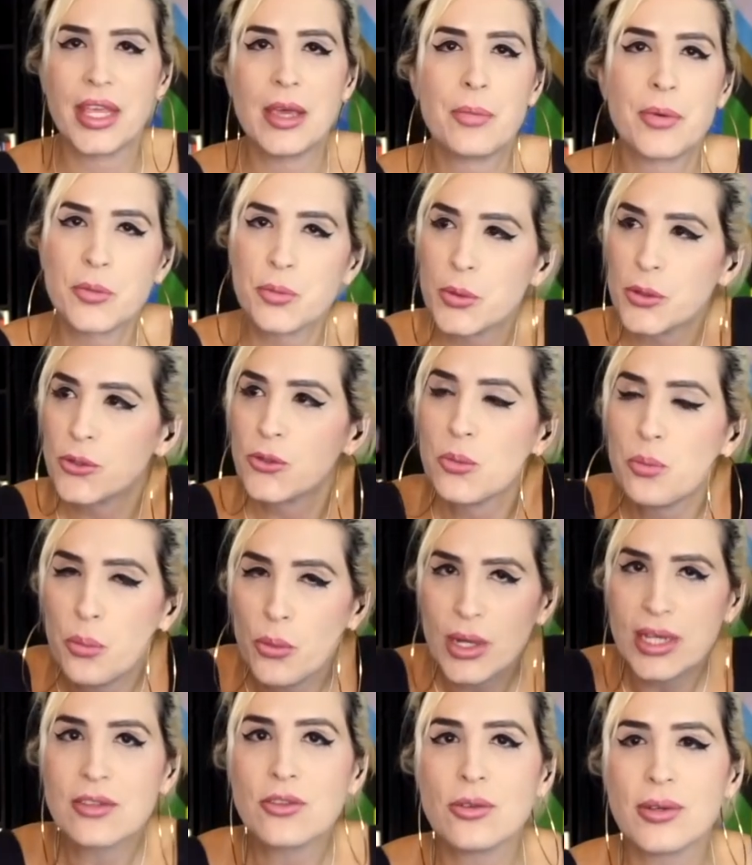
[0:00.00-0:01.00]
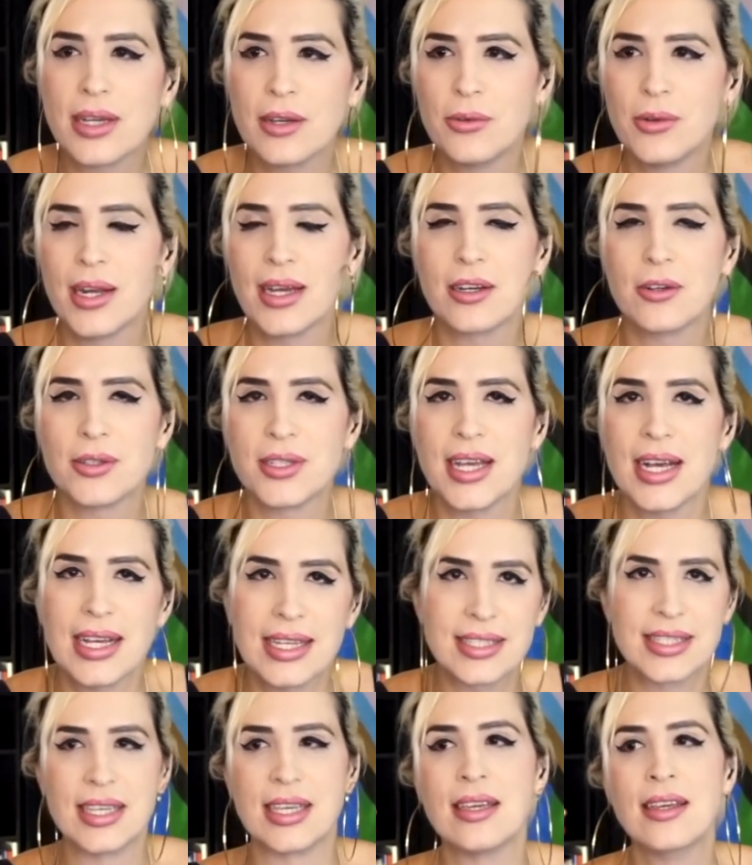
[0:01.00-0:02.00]
Y pues por supuesto que una cosa
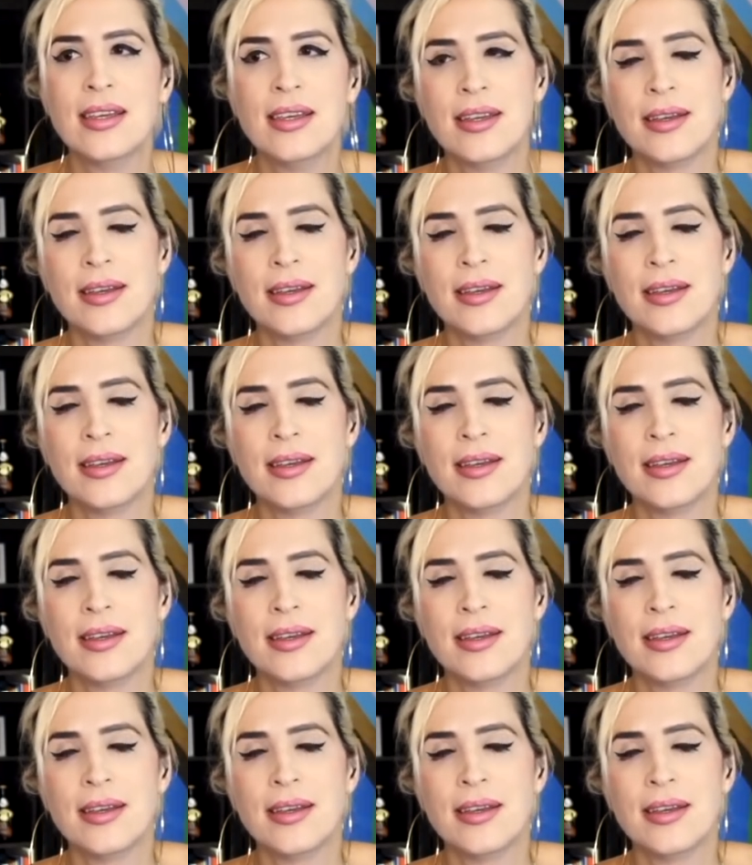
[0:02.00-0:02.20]
así